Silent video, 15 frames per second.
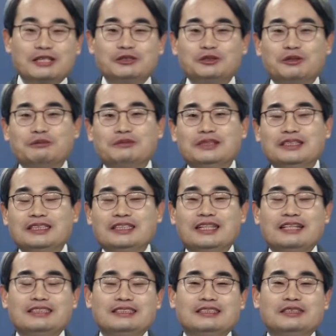수 없는 이게
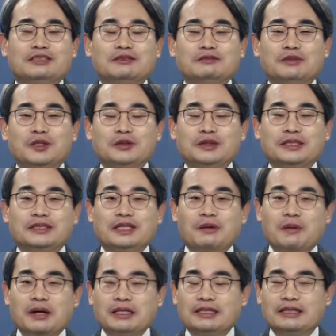지금 현재
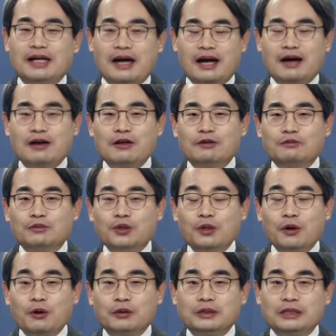상황이다.
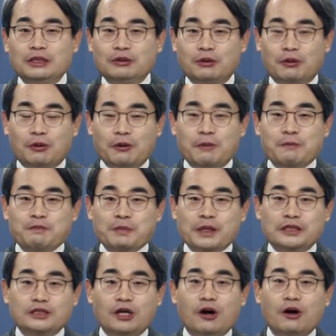물론 이제 또
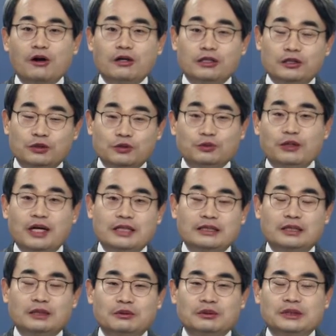설 이후에 이제
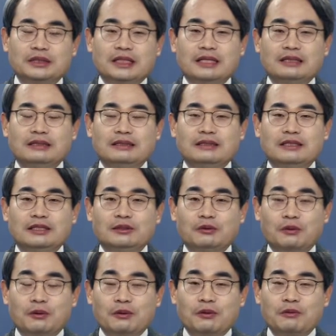시장들이
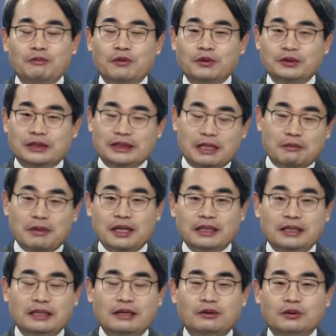또 뭐 이제
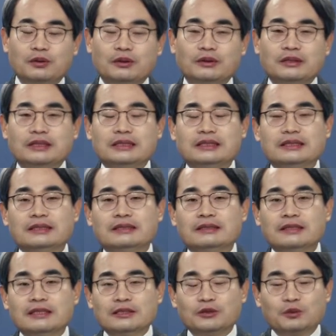상반기에 어떤 그
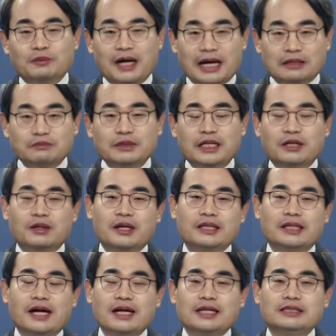좀 가늠자
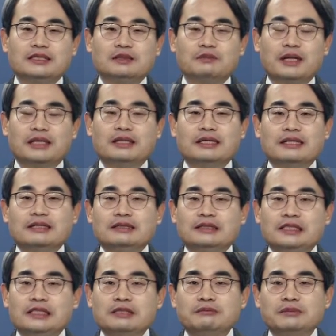역할을 하겠지만
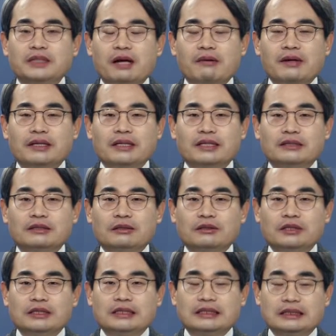지금
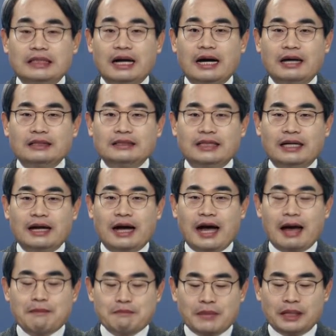상황에서는 그냥 제가
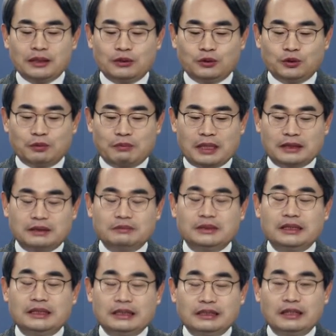한마디로 좀 말씀을
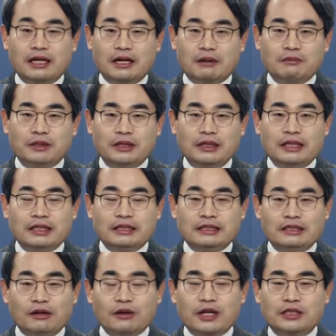드린다라면
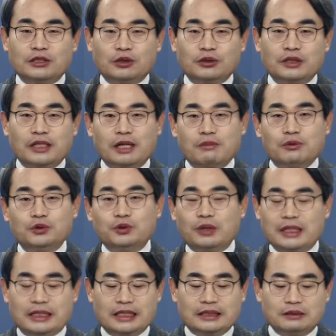이렇게 정리를 해볼 수가
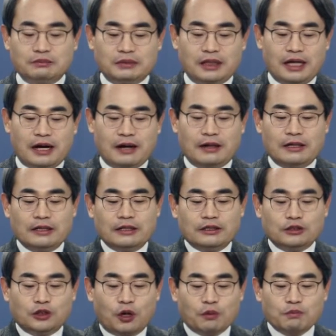있겠습니다.
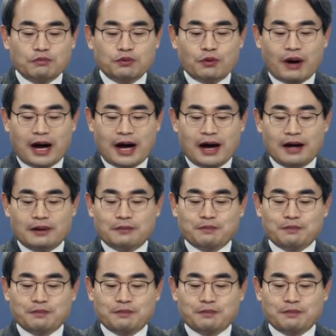정부와